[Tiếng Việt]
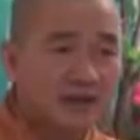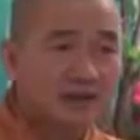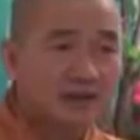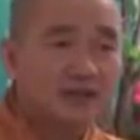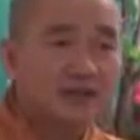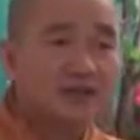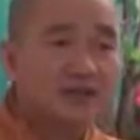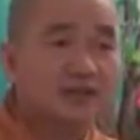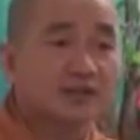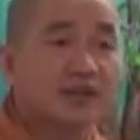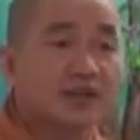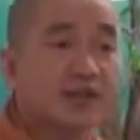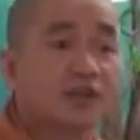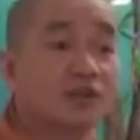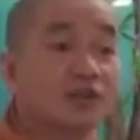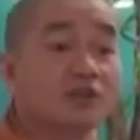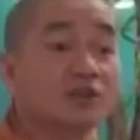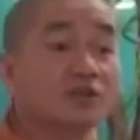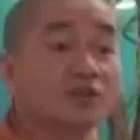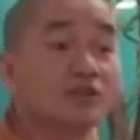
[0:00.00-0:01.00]
để cho người
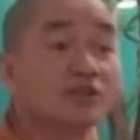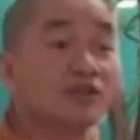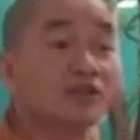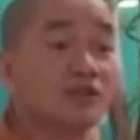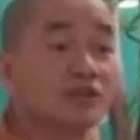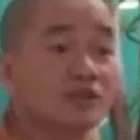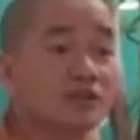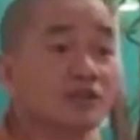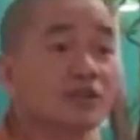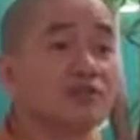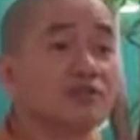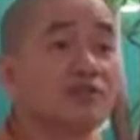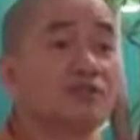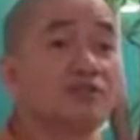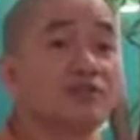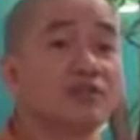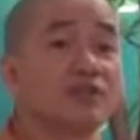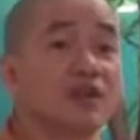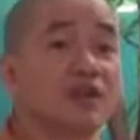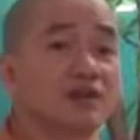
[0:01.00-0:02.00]
ta ngồi thiền theo
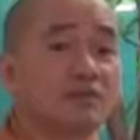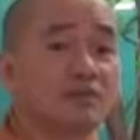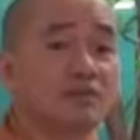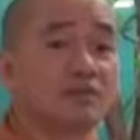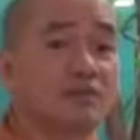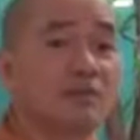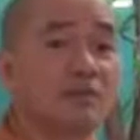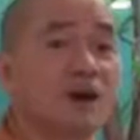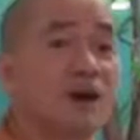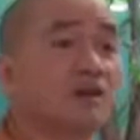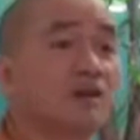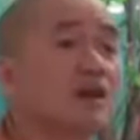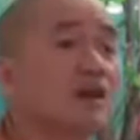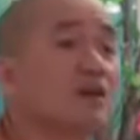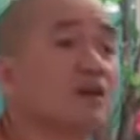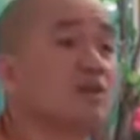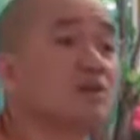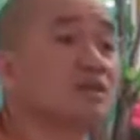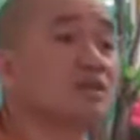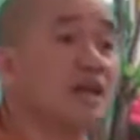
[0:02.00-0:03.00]
trường sinh học, mở
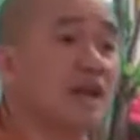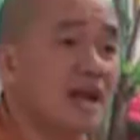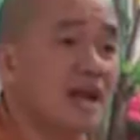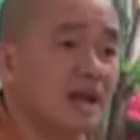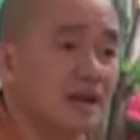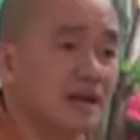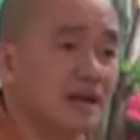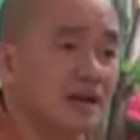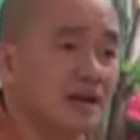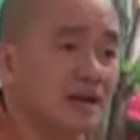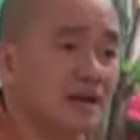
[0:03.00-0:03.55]
các luân xa,